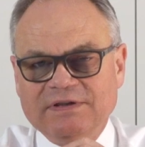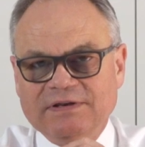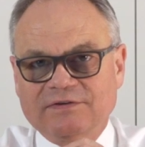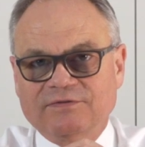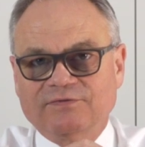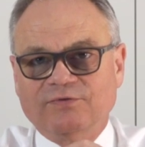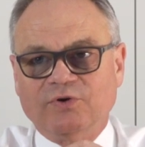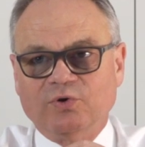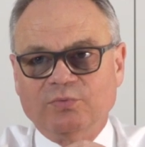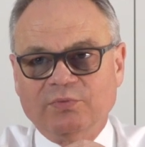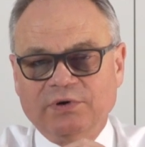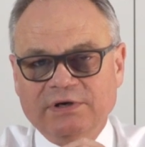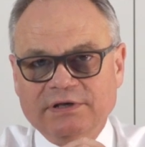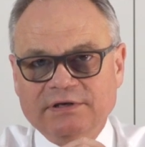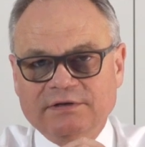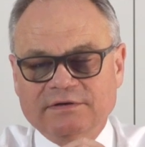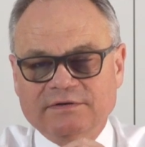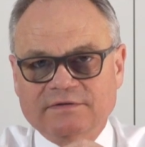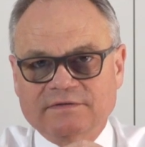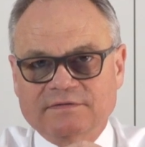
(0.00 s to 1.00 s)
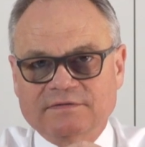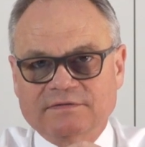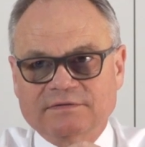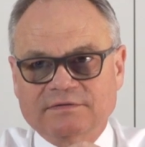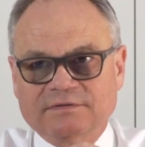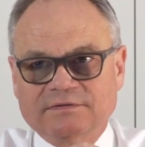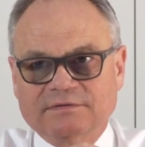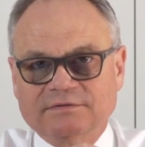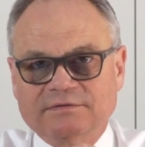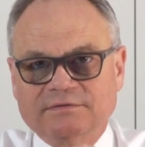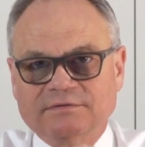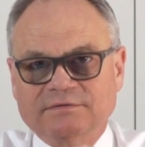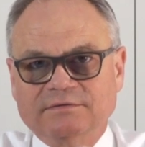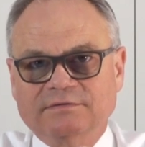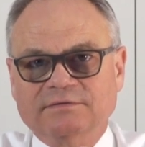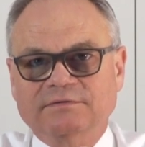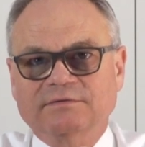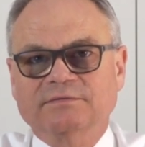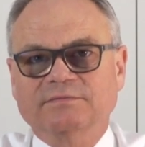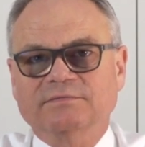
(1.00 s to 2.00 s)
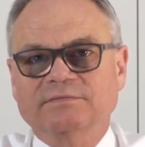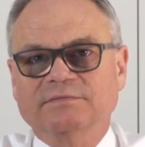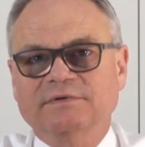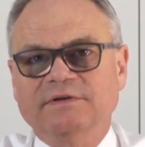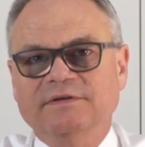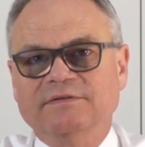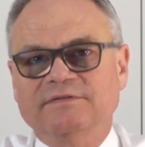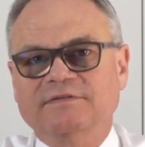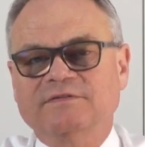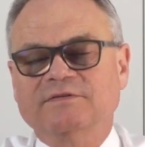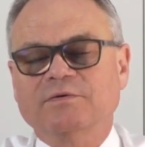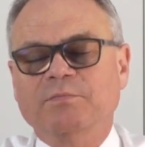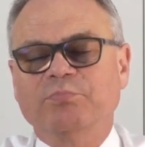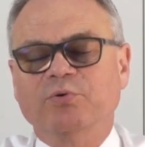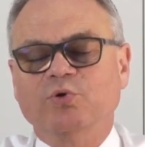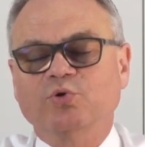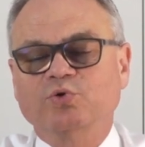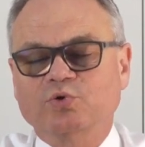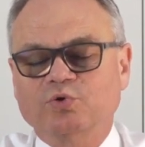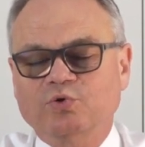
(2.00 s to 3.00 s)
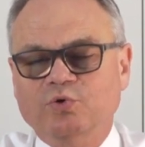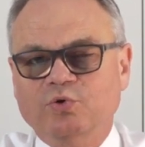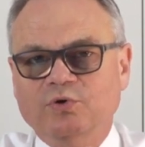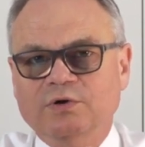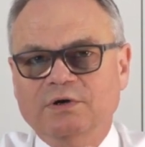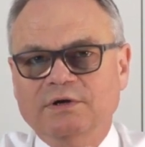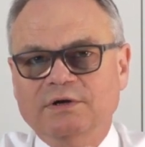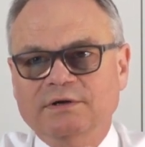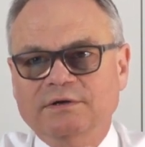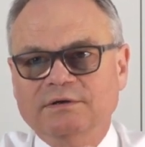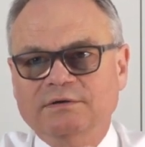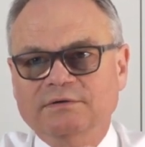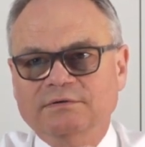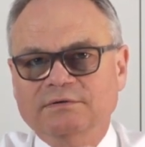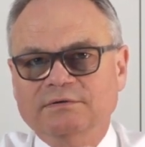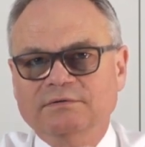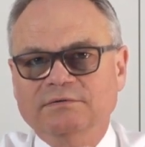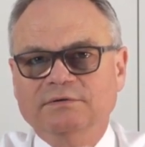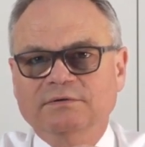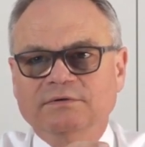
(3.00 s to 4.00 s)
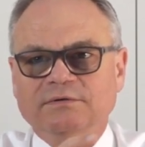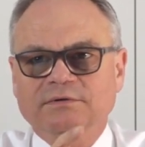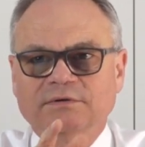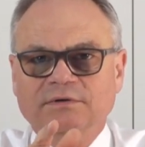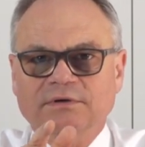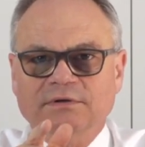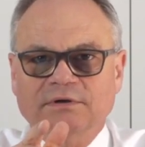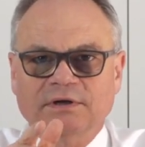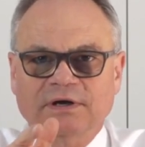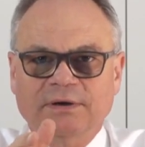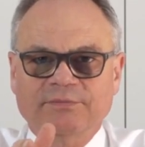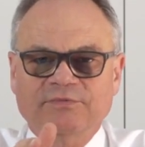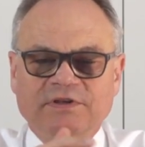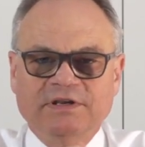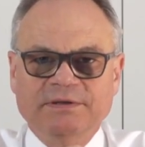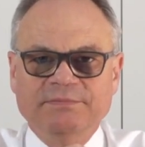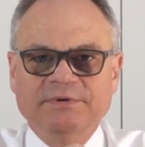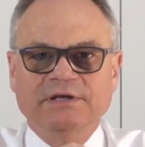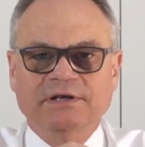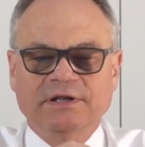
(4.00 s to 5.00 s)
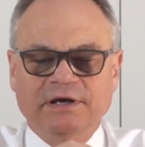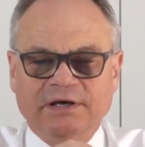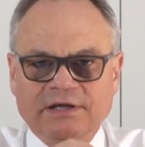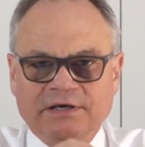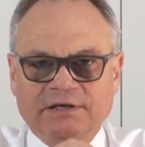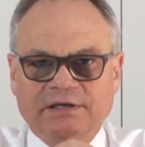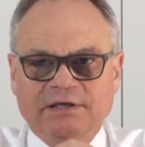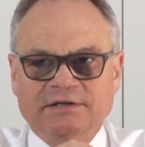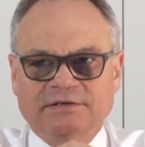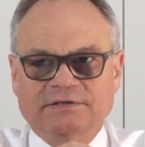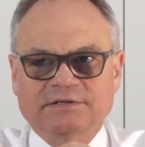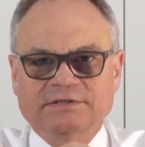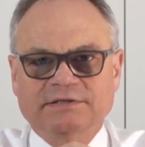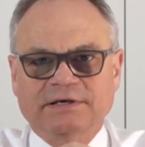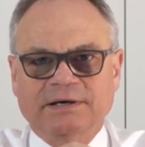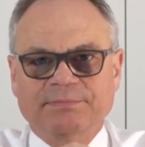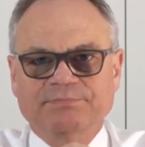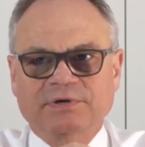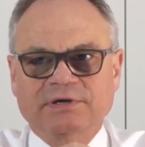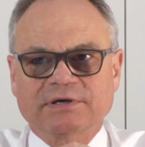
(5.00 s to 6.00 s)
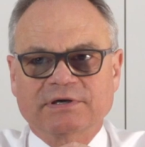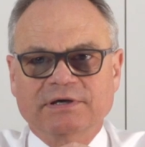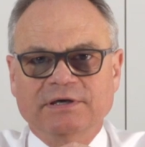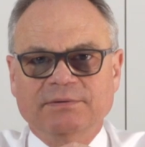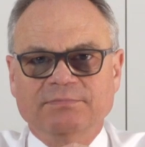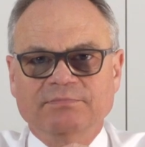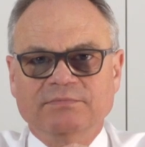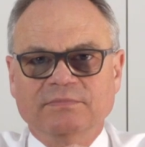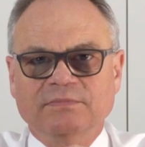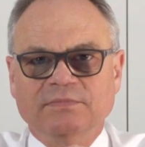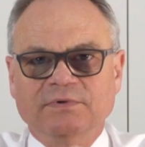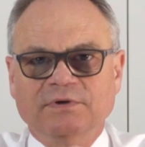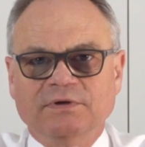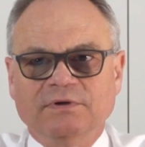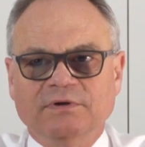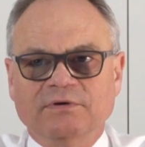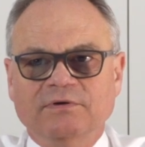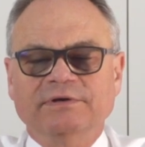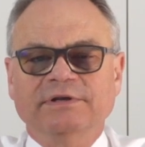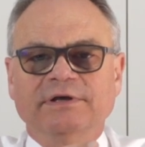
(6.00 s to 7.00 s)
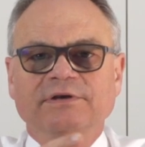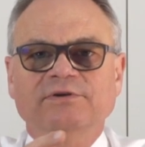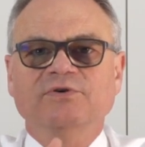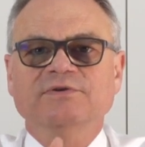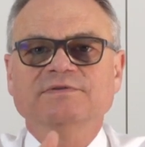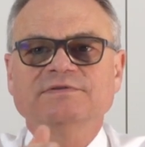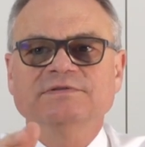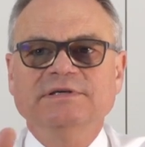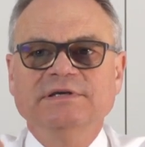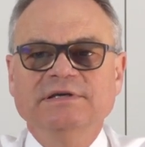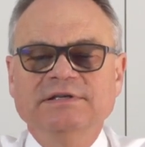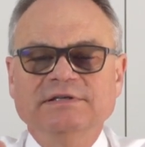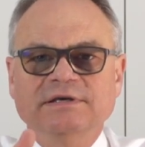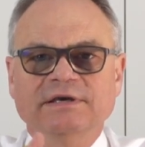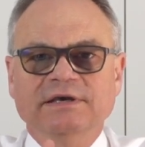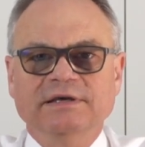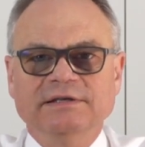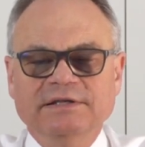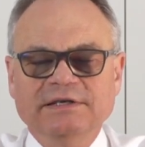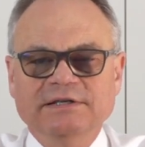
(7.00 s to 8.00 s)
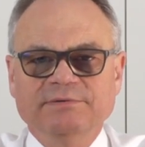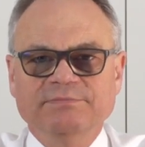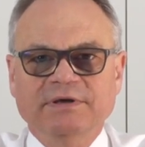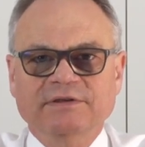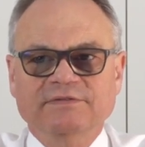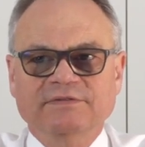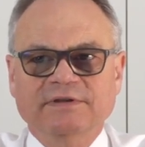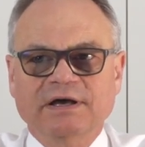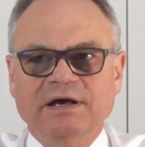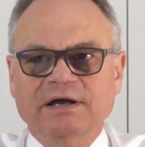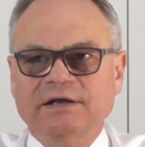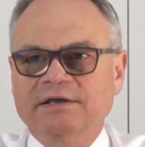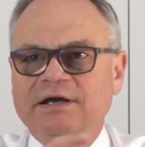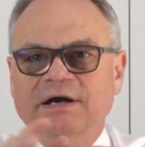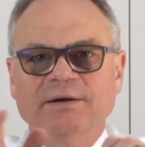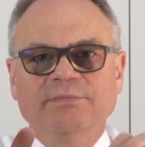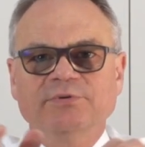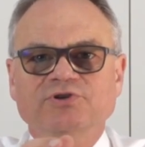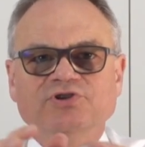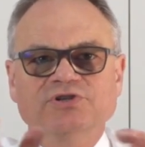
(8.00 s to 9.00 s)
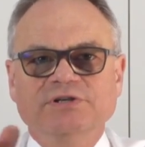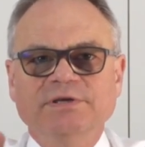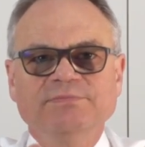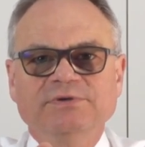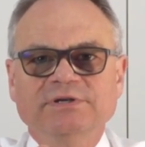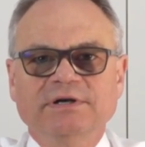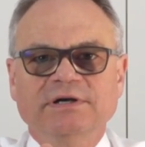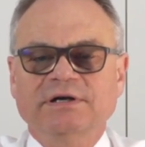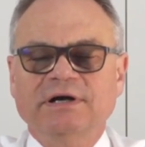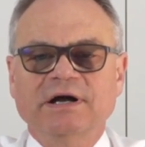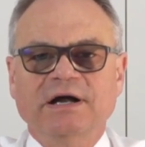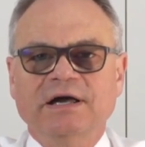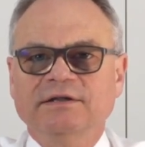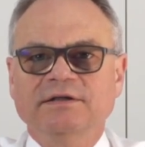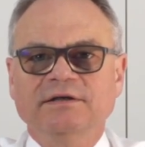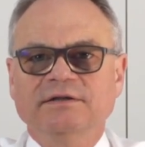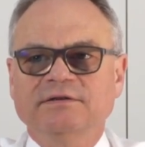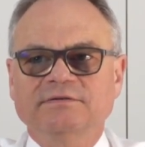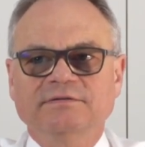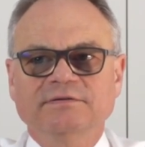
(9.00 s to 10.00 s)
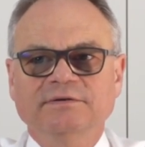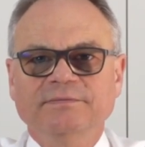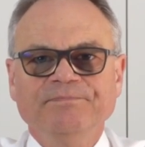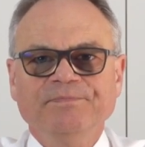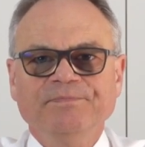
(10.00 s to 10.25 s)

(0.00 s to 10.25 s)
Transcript: das formuliert ist, dieses Protokoll, haben Sie nämlich ein Anerkenntnis abgegeben. Und dann können Sie hinterher nicht mehr sagen, ja, aber das stimmt ja gar nicht